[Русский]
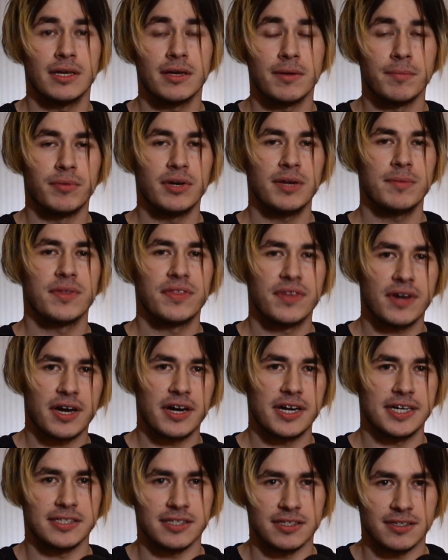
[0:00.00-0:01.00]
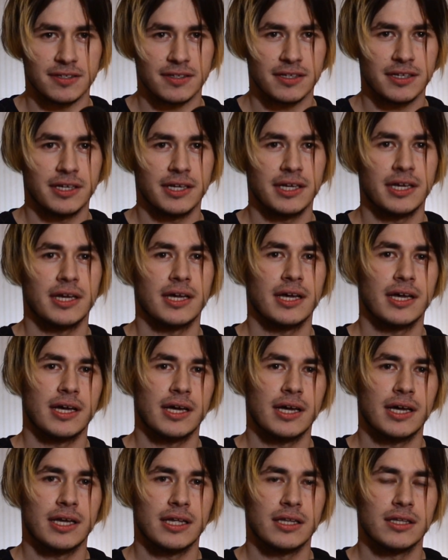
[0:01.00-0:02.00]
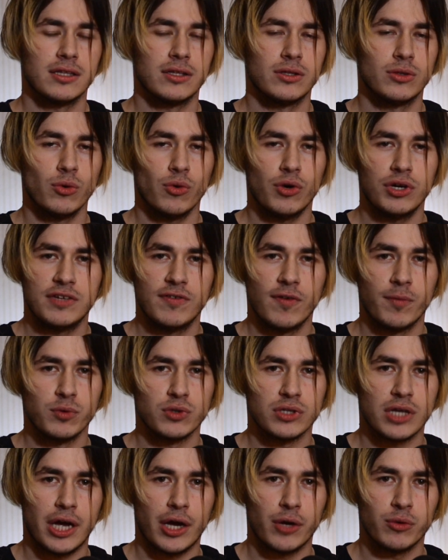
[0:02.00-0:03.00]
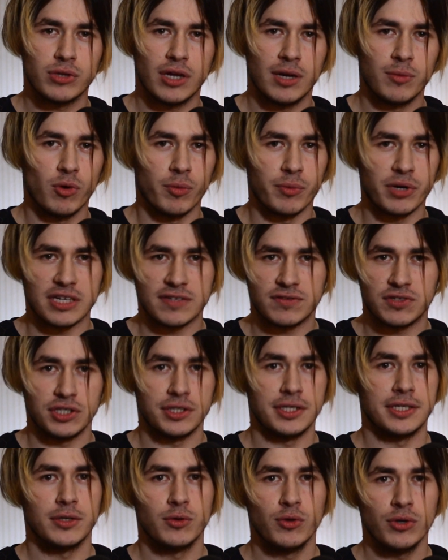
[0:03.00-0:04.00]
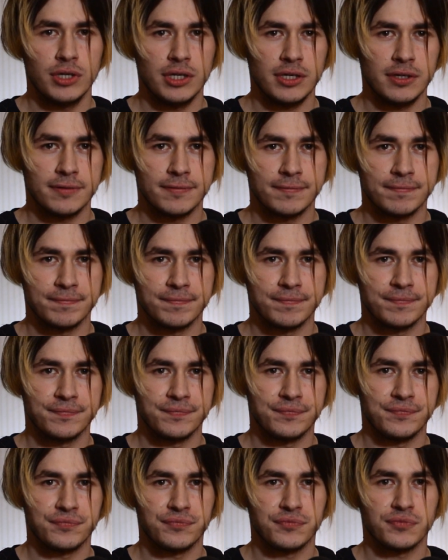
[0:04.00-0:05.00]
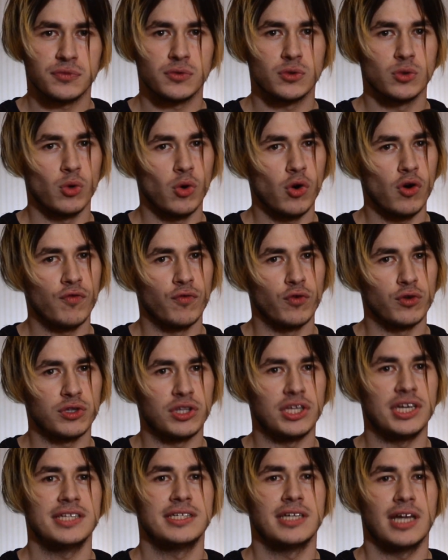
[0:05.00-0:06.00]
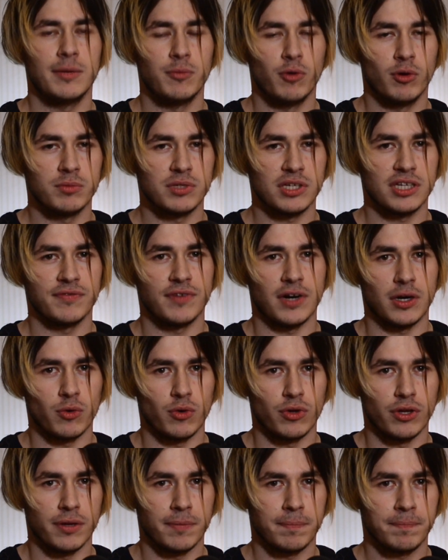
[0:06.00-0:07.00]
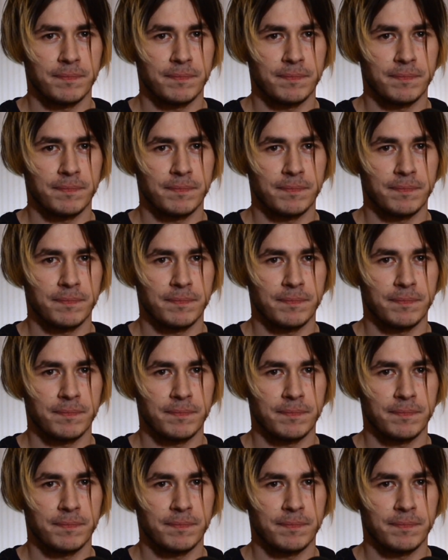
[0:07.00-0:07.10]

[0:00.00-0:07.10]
Bring Me The Horizon. То они выпускают альбом раз в 4 года, то вот третий альбом за два года.